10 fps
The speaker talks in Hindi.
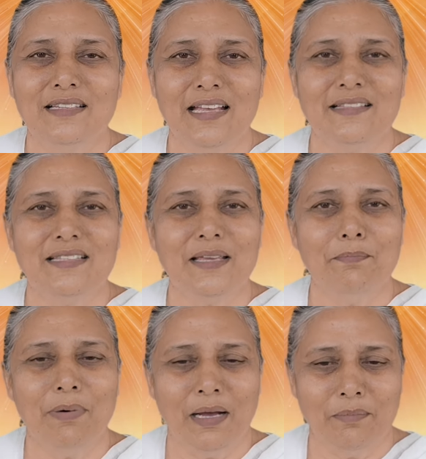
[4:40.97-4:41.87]
जैसे
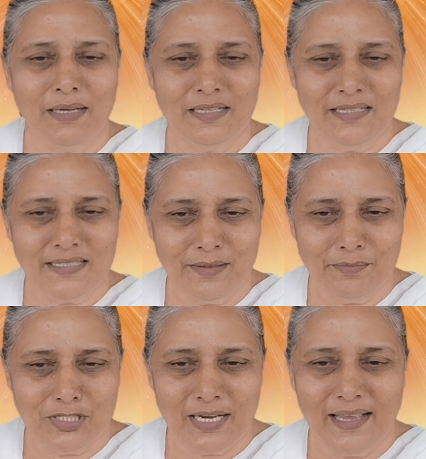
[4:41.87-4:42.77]
बाबा ने
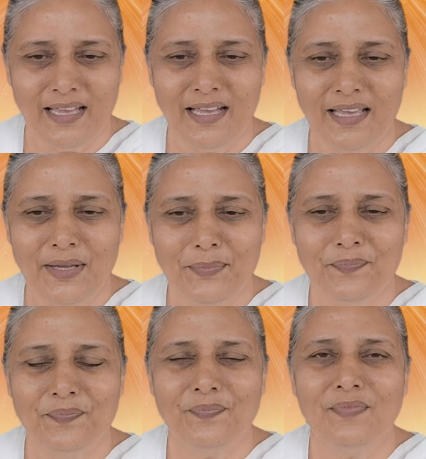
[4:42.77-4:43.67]
समझाया है
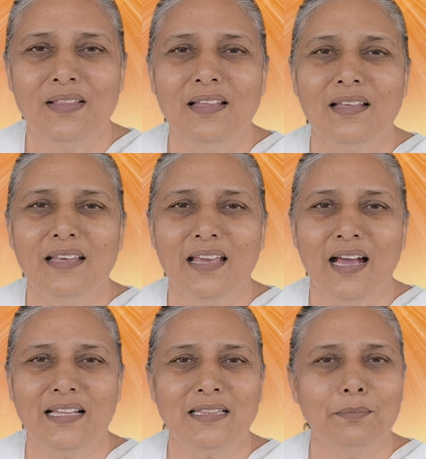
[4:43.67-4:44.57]
कि
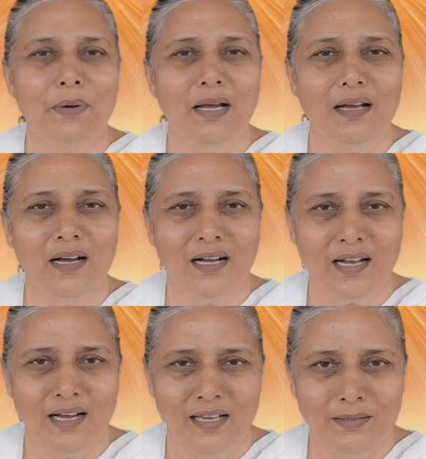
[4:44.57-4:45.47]
आत्मा
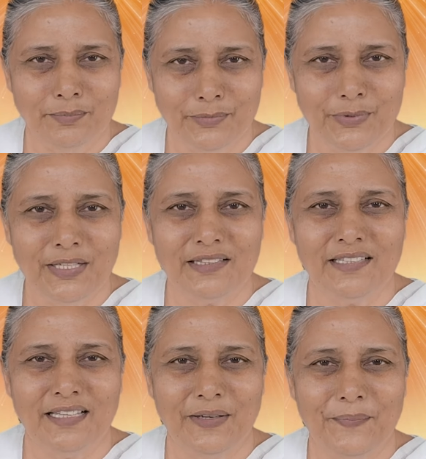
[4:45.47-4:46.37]
अकाल मूर्त
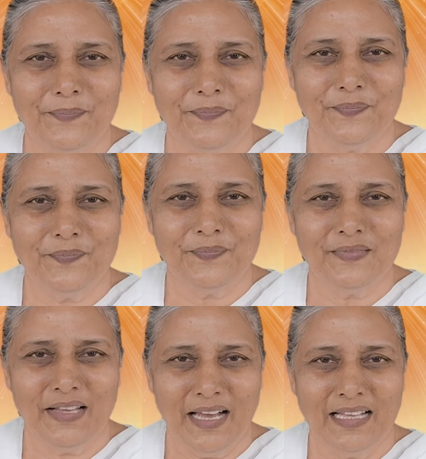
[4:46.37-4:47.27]
है
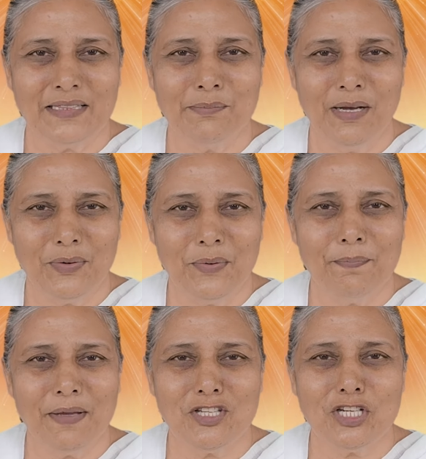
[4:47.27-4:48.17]
आत्मा को
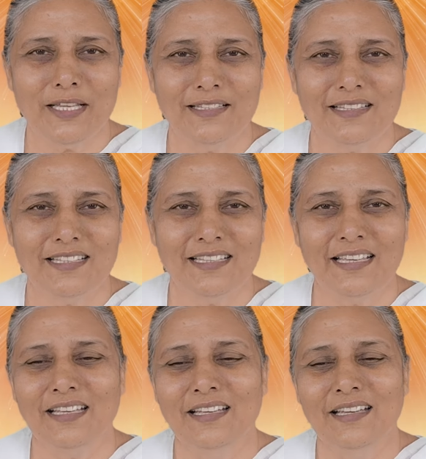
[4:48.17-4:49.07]
पहचानते
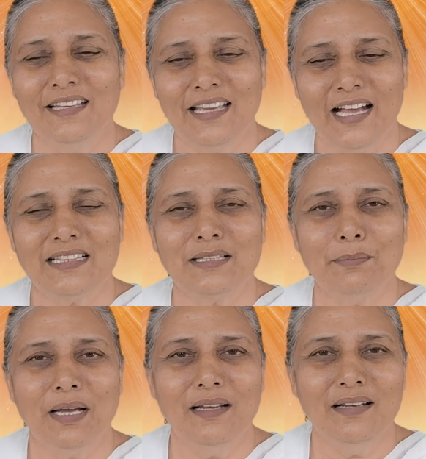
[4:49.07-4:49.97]
हैं कि
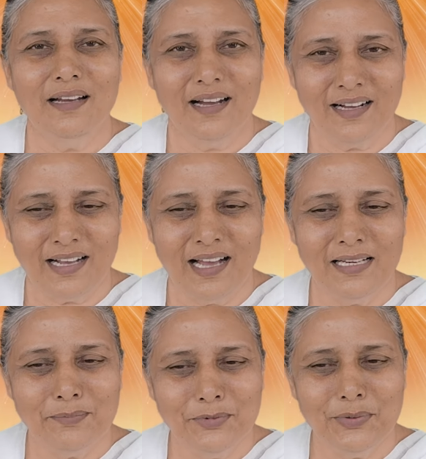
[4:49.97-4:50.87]
आत्मा
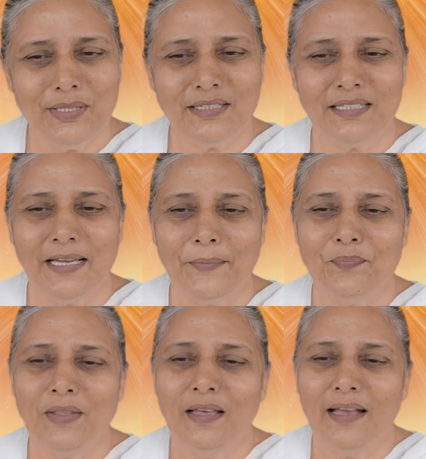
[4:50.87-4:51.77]
अकाल मूर्त है
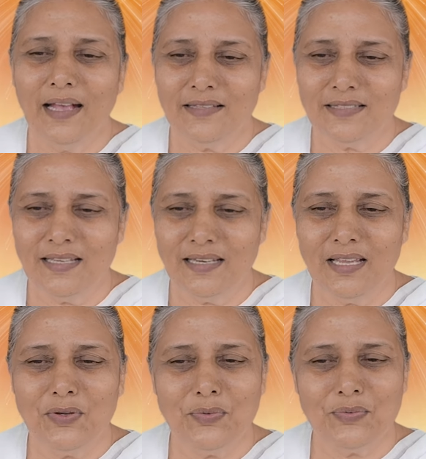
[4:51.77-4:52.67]
ऐसे
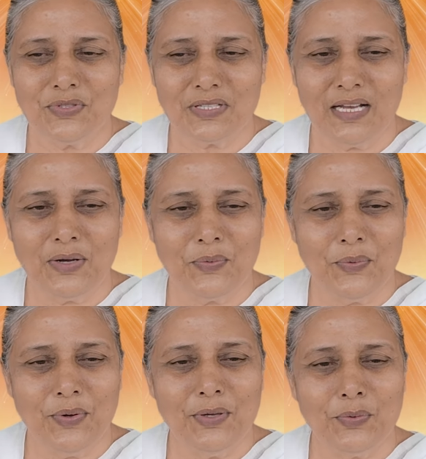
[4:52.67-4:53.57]
नहीं उसका
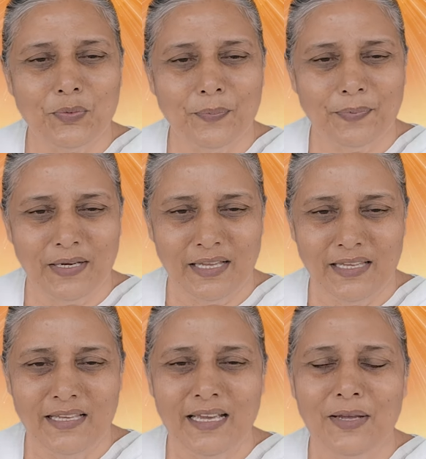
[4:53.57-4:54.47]
कोई रूप
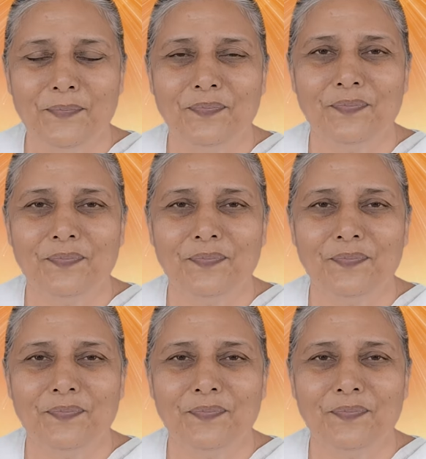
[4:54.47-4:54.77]
नहीं है